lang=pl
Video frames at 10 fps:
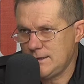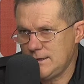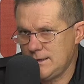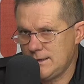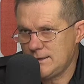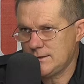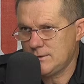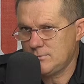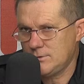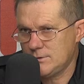I jak
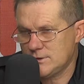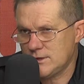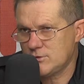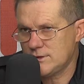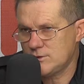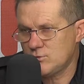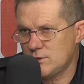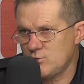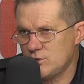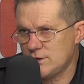gdyby rzadko
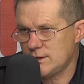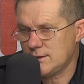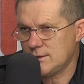decydujemy się na,